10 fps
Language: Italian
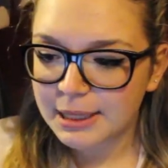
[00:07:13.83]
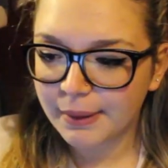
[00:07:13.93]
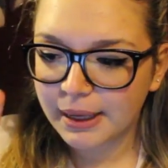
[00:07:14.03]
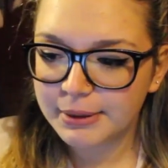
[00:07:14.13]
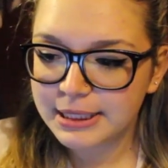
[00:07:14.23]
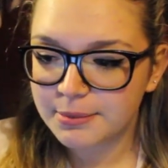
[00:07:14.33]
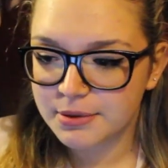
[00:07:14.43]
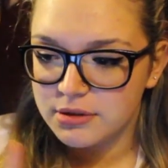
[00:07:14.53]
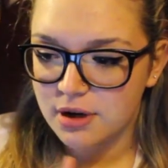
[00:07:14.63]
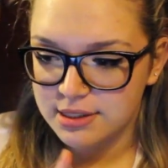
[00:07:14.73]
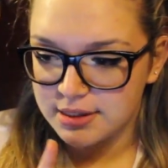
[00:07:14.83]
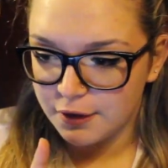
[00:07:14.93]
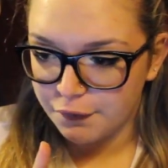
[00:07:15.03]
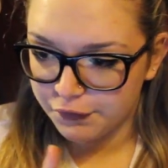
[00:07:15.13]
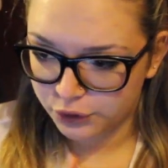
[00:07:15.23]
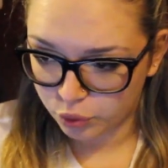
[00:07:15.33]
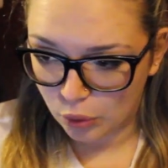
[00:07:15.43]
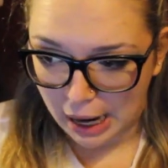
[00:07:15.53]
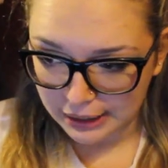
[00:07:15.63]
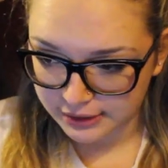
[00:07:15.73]
i pagamenti possono essere
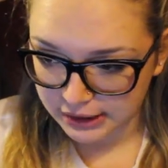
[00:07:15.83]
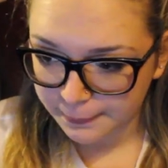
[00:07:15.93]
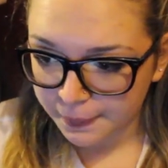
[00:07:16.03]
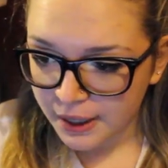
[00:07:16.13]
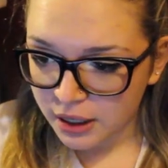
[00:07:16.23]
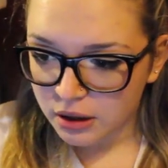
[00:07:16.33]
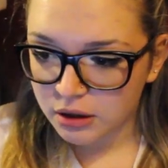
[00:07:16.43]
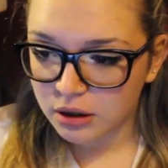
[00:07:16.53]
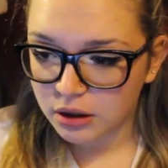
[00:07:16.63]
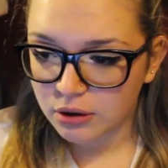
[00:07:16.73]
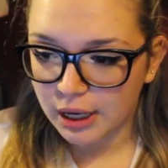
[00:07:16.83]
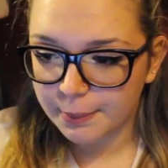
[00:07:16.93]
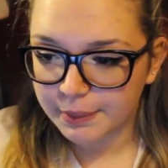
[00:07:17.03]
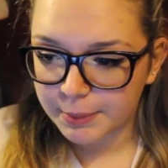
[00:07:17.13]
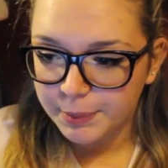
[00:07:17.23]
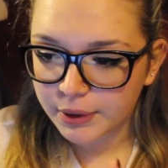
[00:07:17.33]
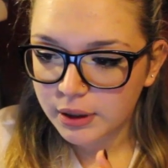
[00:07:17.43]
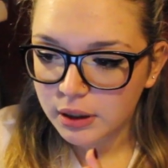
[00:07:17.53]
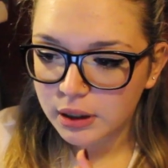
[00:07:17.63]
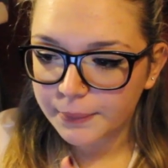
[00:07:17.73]
effettuati uh, con la Paypal
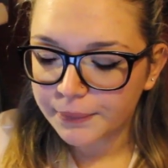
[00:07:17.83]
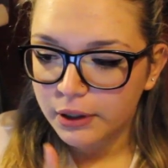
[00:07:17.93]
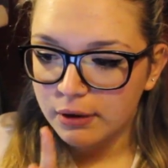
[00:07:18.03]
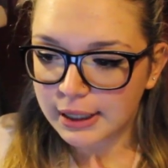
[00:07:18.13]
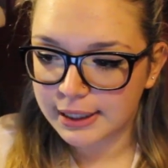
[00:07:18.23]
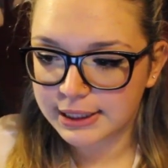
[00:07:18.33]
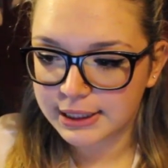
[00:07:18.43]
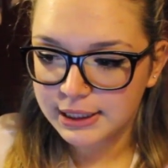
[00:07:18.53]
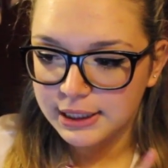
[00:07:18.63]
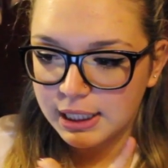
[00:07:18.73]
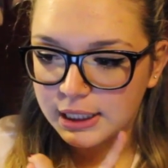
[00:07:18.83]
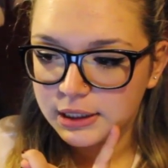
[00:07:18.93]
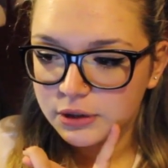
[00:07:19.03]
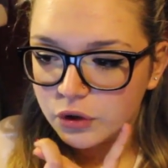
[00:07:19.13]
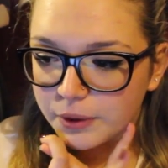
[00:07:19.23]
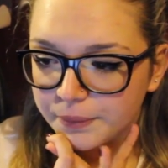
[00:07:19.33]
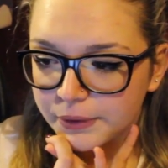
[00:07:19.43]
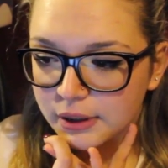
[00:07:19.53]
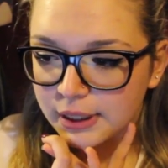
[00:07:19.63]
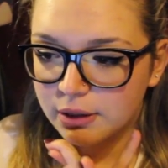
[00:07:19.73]
con la carta di credito
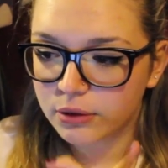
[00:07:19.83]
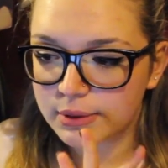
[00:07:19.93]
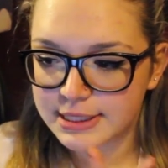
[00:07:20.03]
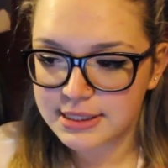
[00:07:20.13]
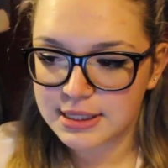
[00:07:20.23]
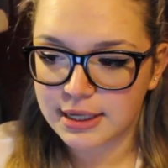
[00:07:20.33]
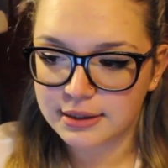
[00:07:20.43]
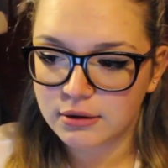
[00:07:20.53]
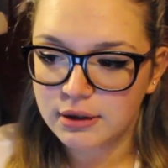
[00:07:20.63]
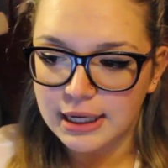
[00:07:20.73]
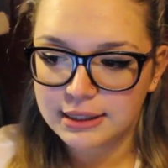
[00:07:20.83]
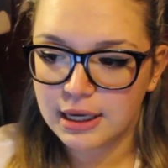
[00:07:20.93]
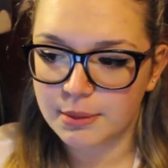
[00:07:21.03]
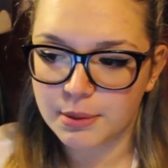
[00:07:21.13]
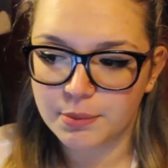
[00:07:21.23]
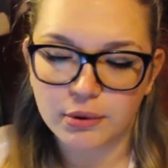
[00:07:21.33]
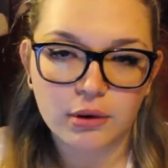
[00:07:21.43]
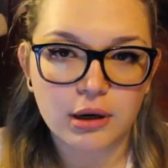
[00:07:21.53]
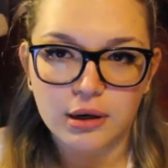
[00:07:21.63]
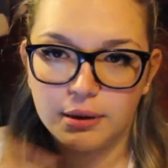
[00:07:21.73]
e con qualsiasi carta collegata alla
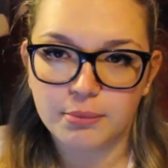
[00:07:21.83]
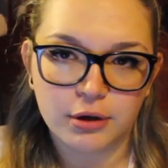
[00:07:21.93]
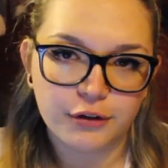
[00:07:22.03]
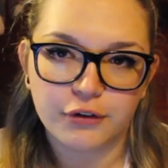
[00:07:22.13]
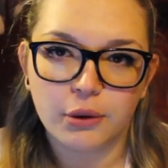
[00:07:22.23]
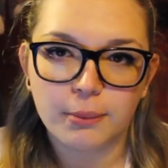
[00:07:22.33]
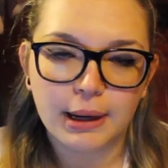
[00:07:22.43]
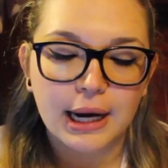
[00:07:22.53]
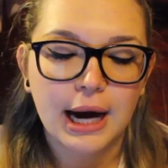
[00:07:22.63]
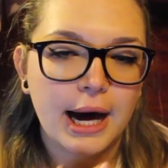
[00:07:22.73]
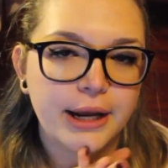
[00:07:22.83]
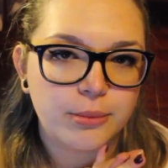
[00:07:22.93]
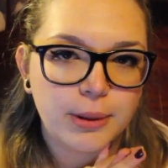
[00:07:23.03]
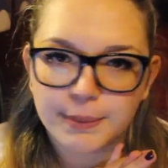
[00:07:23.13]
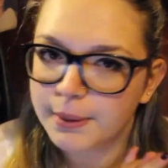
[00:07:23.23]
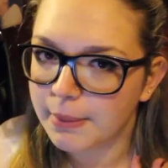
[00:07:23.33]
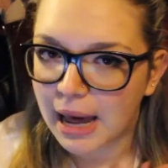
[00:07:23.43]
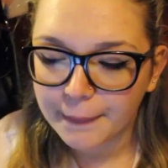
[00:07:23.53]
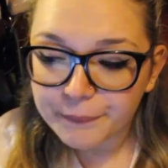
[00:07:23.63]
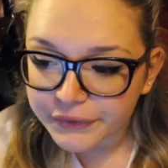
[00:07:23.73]
Paypal bonifico bancario bla bla
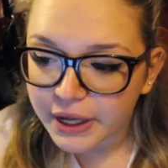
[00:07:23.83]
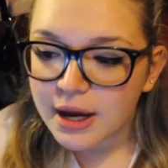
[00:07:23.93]
bla